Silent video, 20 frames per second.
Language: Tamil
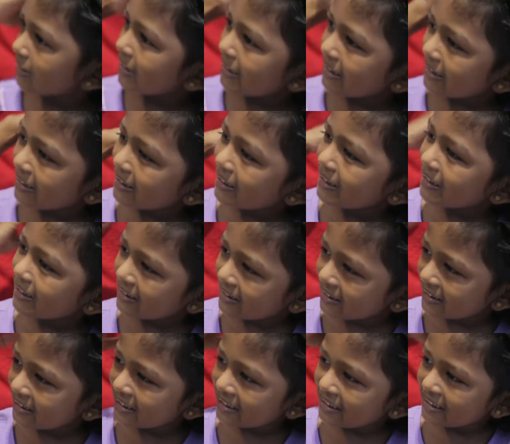ப்ளீஸ் டி
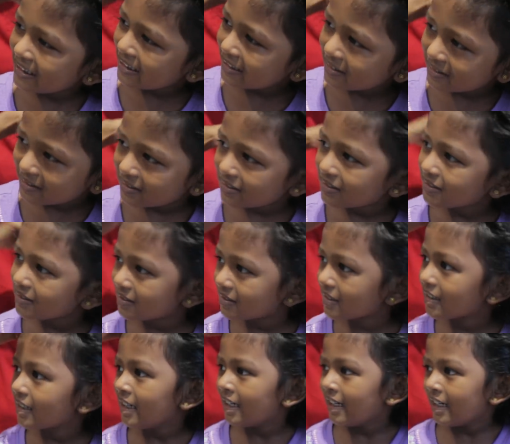நம்மள
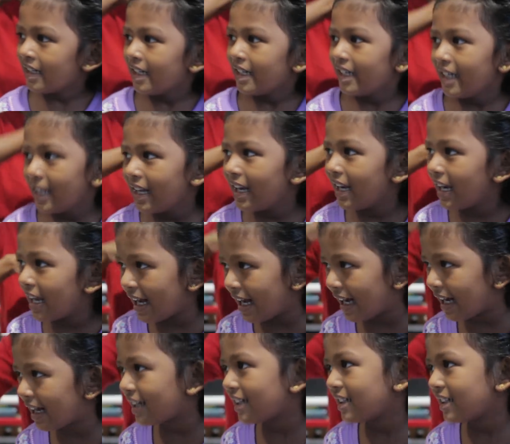இல்லை